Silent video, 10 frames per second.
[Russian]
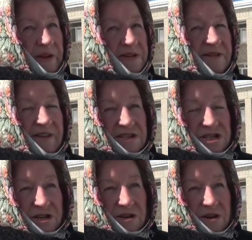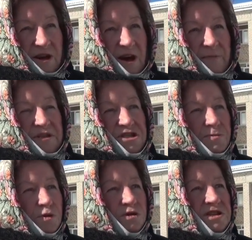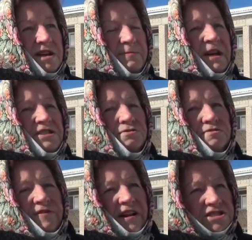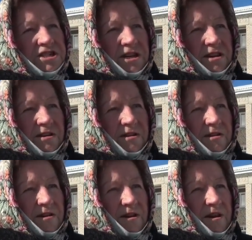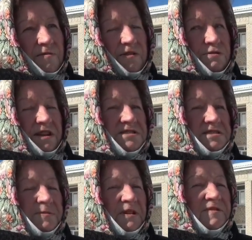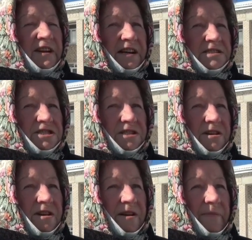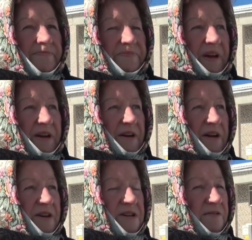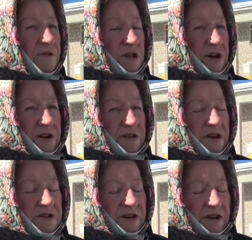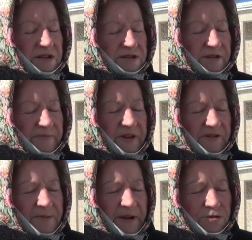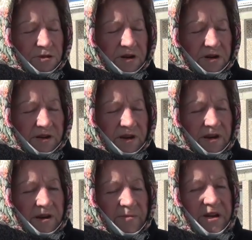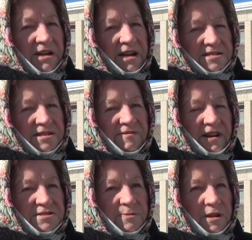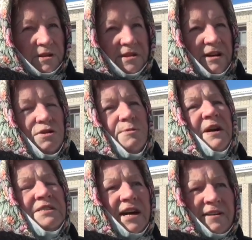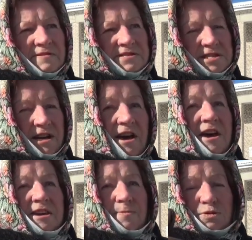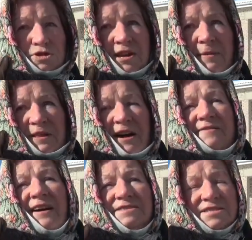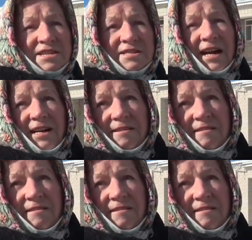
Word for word: Где врачи? Почему не запрашивают врачей? Вот у нас здесь был врач, Э, нерволог, э, не, не этот, невропатолог. Прекрасный врач был. Народу понравился. Ему нужна была квартира.